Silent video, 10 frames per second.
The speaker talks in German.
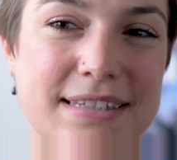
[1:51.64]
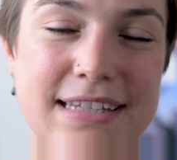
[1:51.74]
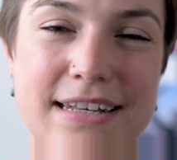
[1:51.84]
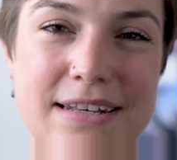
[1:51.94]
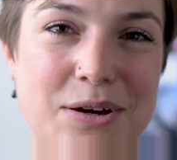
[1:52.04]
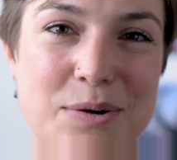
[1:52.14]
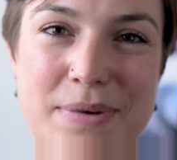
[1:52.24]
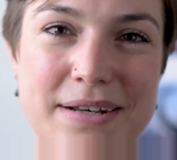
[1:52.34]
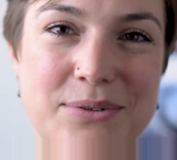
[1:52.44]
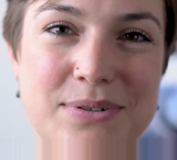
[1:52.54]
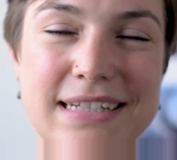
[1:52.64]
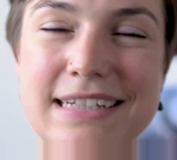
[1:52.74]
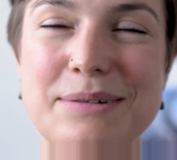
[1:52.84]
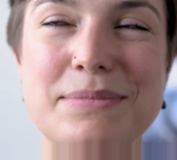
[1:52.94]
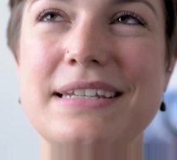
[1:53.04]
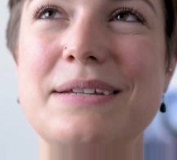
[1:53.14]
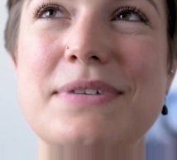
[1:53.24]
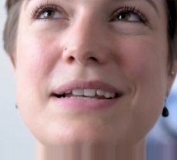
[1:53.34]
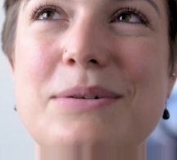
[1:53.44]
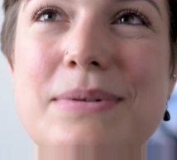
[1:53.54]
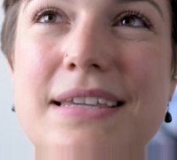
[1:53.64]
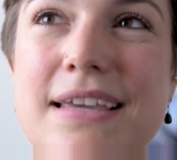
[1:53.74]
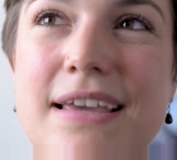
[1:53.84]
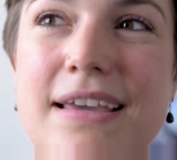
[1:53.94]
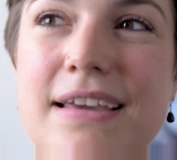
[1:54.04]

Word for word: und das hatten auch meine Kollegen im Team, glaube ich,